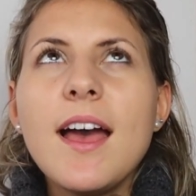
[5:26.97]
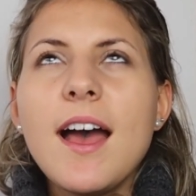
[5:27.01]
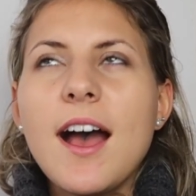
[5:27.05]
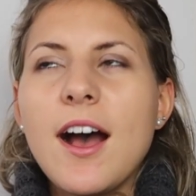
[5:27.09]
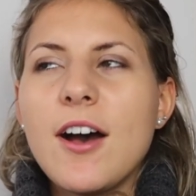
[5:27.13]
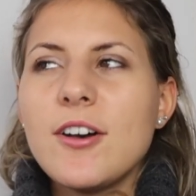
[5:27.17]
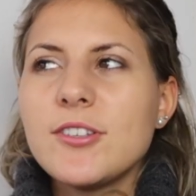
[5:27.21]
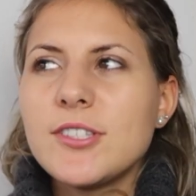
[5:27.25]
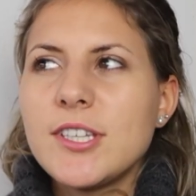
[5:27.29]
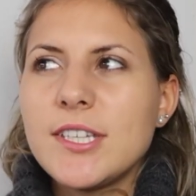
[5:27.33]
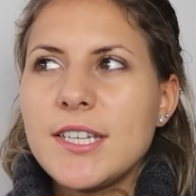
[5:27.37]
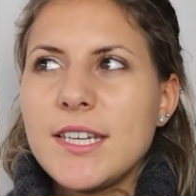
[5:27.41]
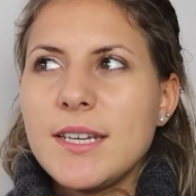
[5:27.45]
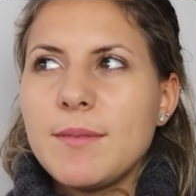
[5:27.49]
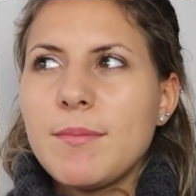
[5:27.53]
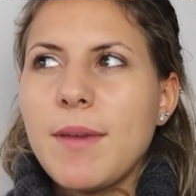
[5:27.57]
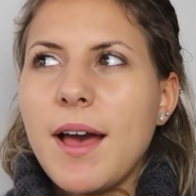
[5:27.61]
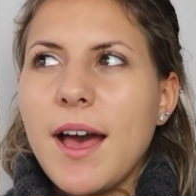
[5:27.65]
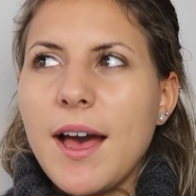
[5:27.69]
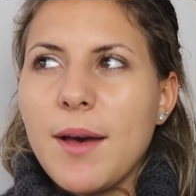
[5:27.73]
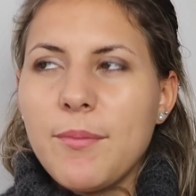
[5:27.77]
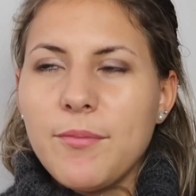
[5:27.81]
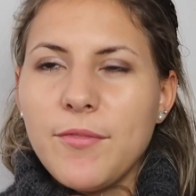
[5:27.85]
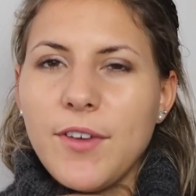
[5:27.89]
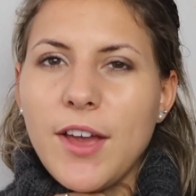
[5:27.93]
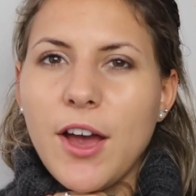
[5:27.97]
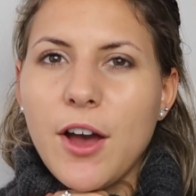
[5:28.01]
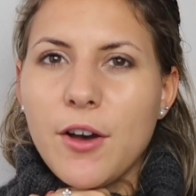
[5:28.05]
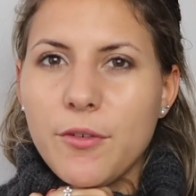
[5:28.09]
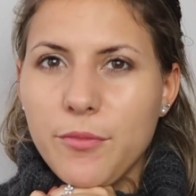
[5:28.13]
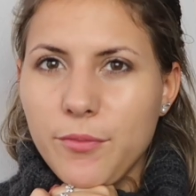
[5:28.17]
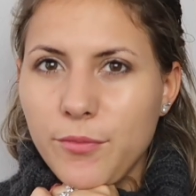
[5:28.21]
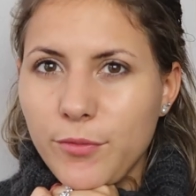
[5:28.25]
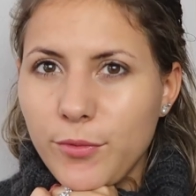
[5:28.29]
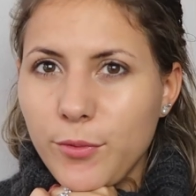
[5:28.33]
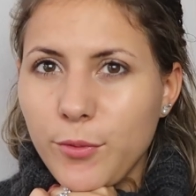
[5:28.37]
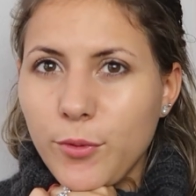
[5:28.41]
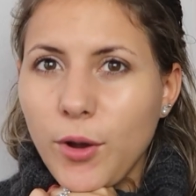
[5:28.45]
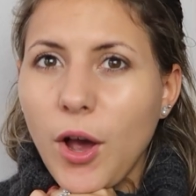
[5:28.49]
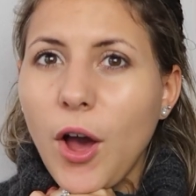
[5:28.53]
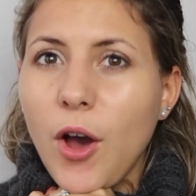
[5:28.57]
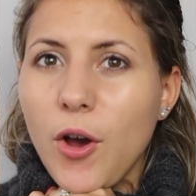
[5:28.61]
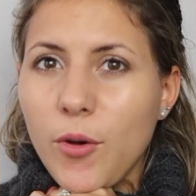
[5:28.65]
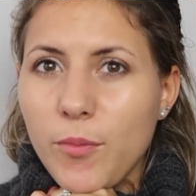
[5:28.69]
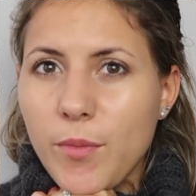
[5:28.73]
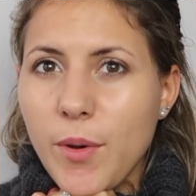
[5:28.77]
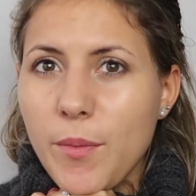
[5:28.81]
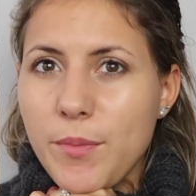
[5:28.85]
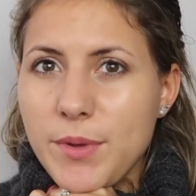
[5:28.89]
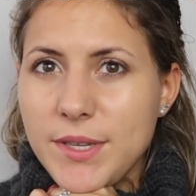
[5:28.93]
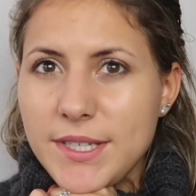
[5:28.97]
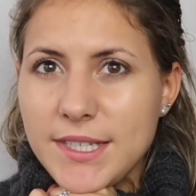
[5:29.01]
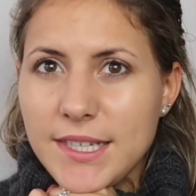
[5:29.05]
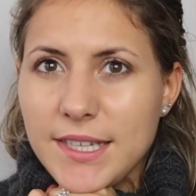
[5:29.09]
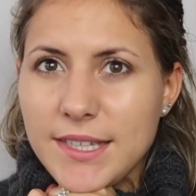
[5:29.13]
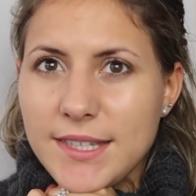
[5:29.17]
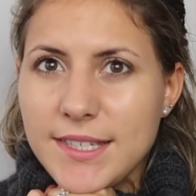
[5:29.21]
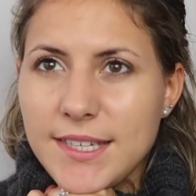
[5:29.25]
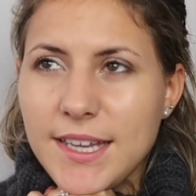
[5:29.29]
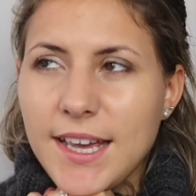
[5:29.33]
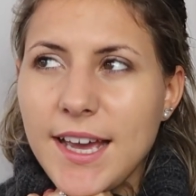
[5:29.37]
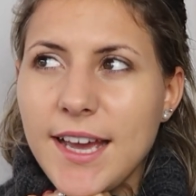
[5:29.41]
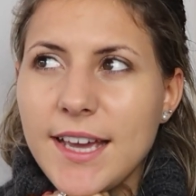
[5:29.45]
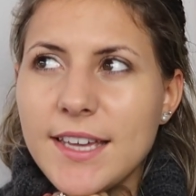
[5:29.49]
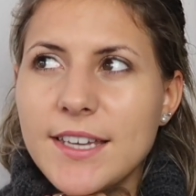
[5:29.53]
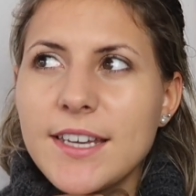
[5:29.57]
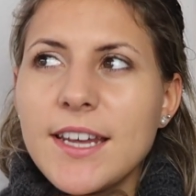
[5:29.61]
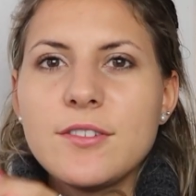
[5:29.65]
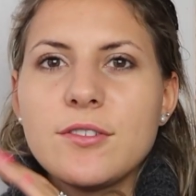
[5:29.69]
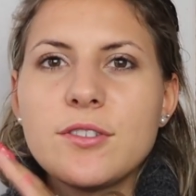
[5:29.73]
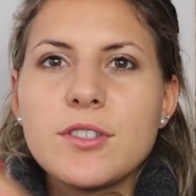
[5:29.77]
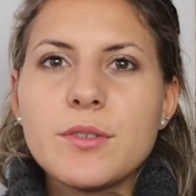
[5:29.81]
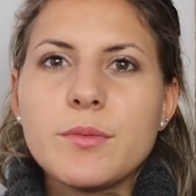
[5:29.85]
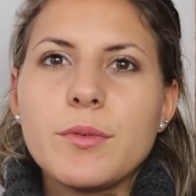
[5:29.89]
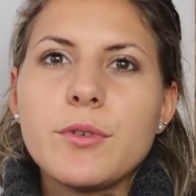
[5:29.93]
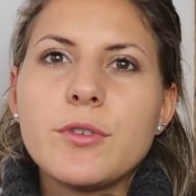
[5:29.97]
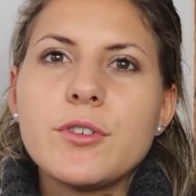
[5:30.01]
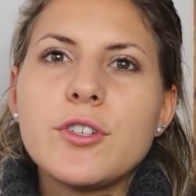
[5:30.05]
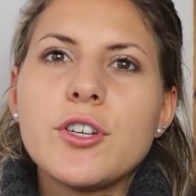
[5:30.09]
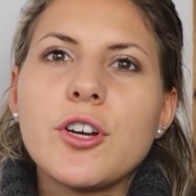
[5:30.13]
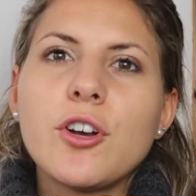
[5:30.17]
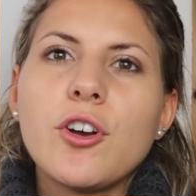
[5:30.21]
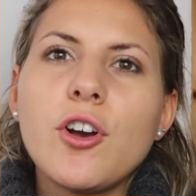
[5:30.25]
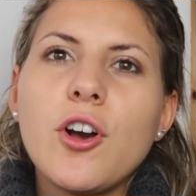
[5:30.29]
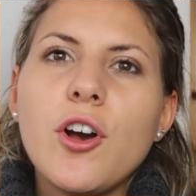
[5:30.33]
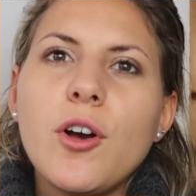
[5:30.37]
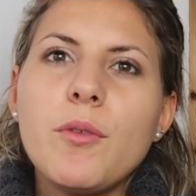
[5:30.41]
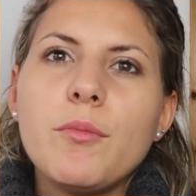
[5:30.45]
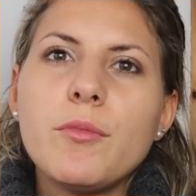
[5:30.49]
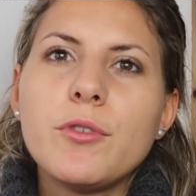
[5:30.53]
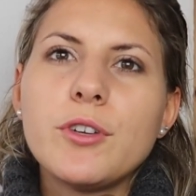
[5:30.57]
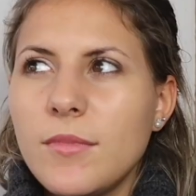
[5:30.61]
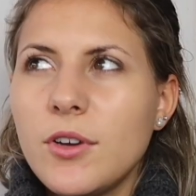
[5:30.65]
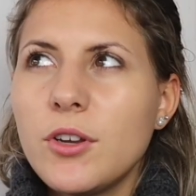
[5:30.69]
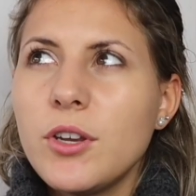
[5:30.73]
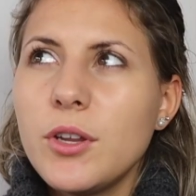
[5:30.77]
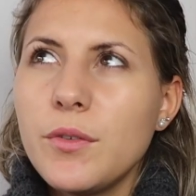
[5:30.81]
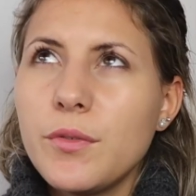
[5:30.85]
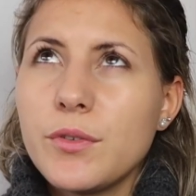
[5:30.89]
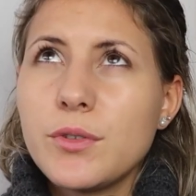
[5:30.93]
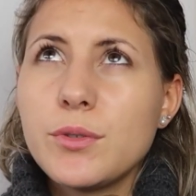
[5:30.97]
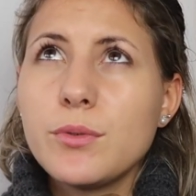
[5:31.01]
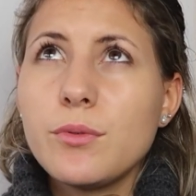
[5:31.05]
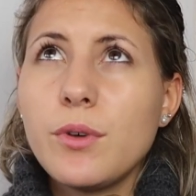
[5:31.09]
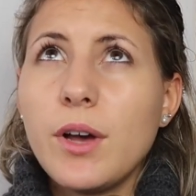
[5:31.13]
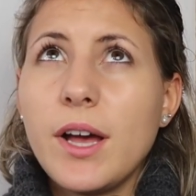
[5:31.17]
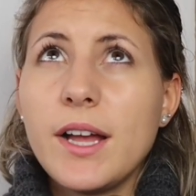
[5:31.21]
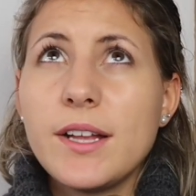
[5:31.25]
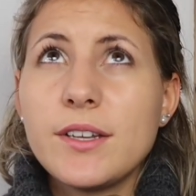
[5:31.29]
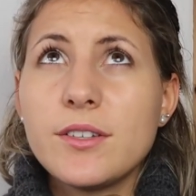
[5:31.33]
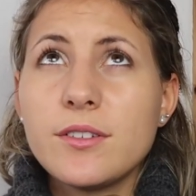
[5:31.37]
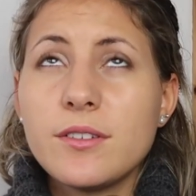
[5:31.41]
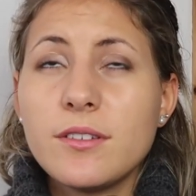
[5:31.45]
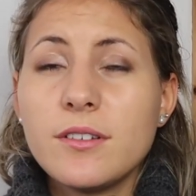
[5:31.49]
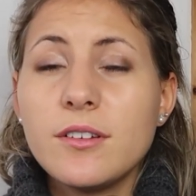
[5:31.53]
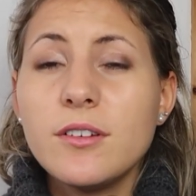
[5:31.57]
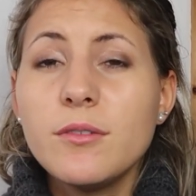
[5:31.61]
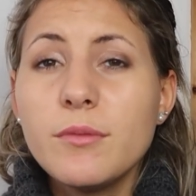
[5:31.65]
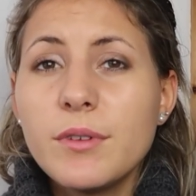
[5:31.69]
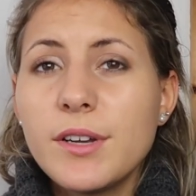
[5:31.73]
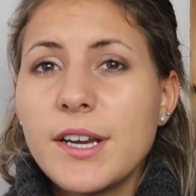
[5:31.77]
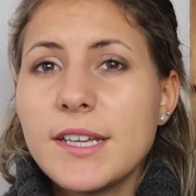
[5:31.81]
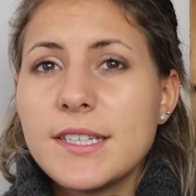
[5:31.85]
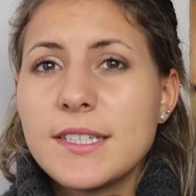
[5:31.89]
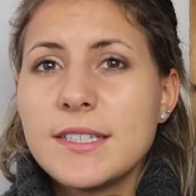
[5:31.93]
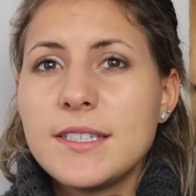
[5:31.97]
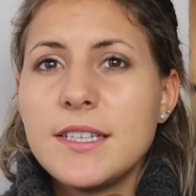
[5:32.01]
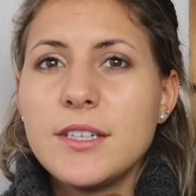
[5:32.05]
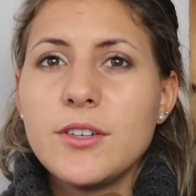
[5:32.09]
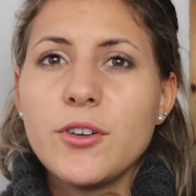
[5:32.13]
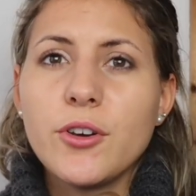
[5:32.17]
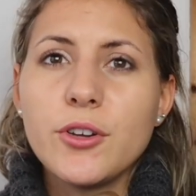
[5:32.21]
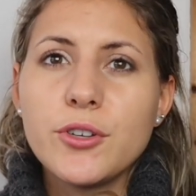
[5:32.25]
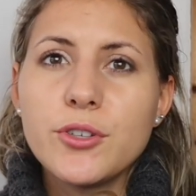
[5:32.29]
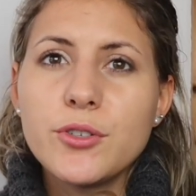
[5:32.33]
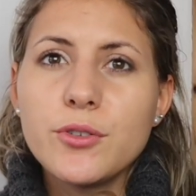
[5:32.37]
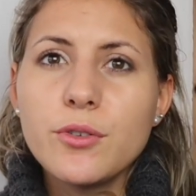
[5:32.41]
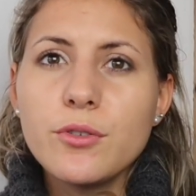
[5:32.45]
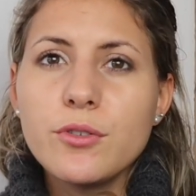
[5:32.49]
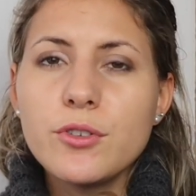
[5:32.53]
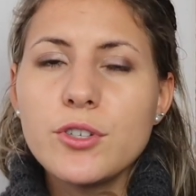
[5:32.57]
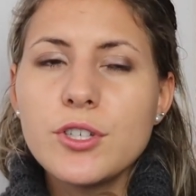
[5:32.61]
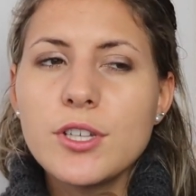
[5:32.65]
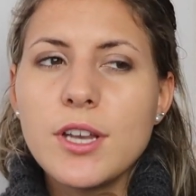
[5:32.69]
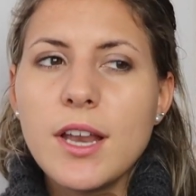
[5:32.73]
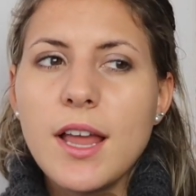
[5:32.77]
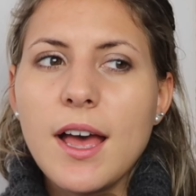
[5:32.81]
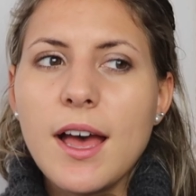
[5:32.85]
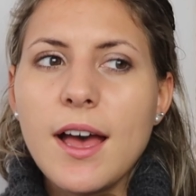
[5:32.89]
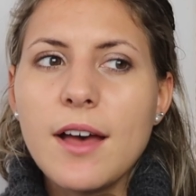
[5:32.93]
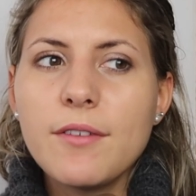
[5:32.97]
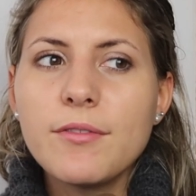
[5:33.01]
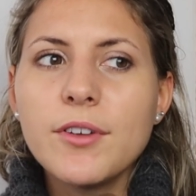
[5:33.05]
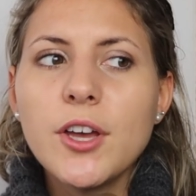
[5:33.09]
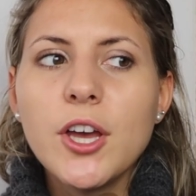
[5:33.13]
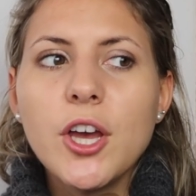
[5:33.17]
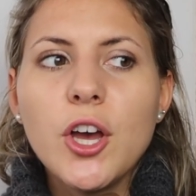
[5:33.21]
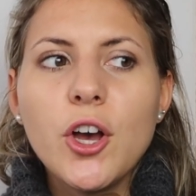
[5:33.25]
Außerdem haben wir auf dem Flug auch immer ein bisschen Zeit so zum Runterkommen. Und ich versuche halt immer, dass ich die neun Stunden schlafe.